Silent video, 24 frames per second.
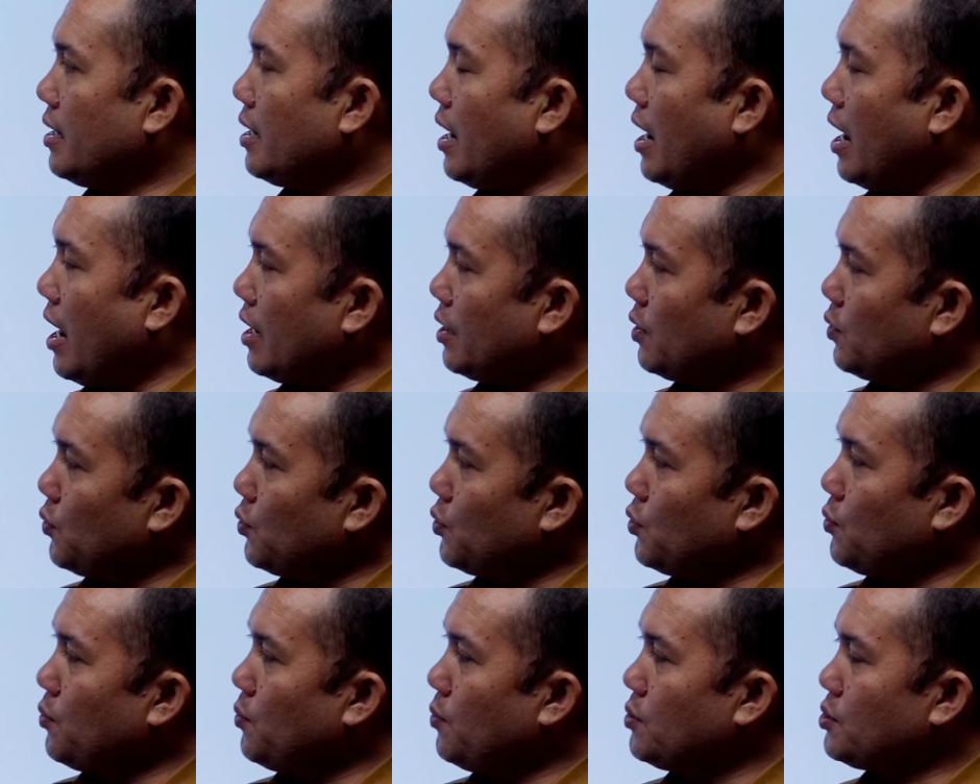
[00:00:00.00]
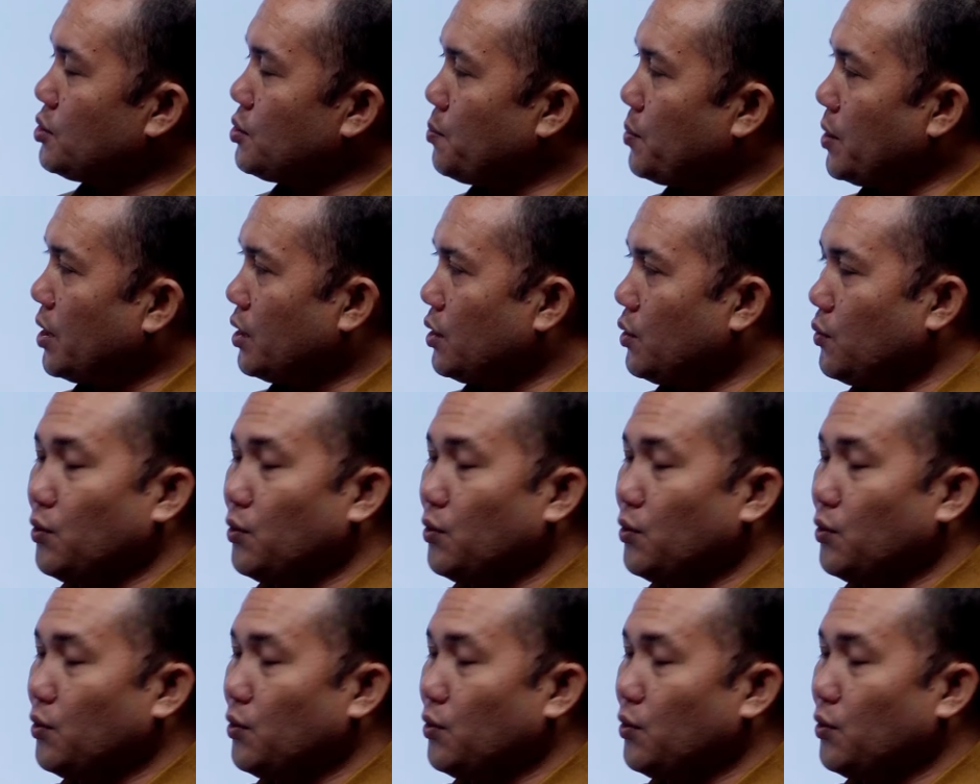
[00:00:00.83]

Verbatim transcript: A7 spot